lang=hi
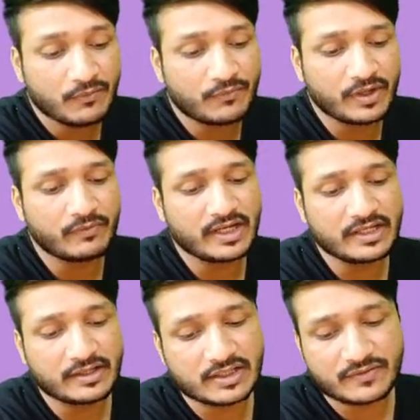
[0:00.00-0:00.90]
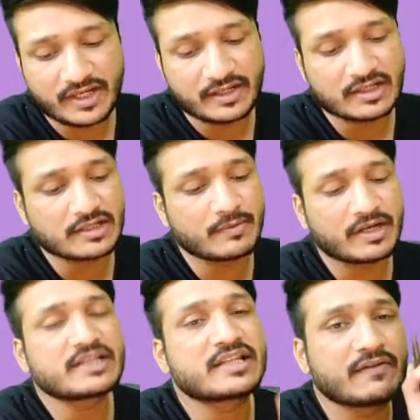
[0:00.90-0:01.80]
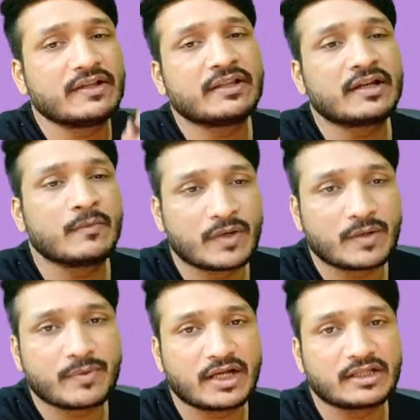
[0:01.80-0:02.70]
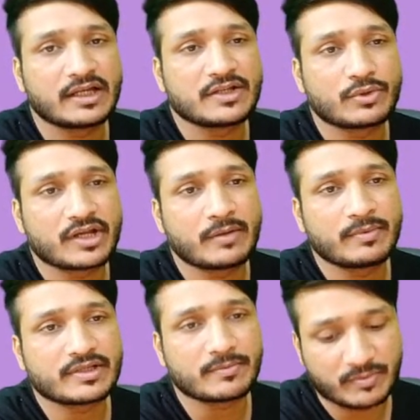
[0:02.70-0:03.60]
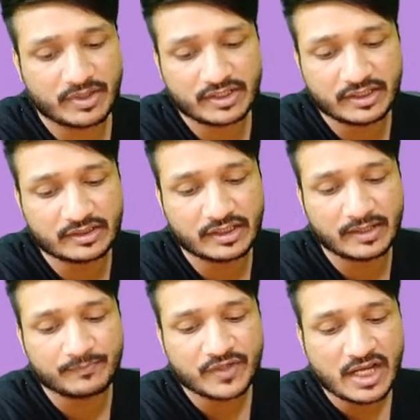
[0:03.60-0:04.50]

फिर व्हीकल्स व्हीकल्स हमारे सेवेंथ नंबर पे आता है जो कि हमें सबसे बड़ा दिखता है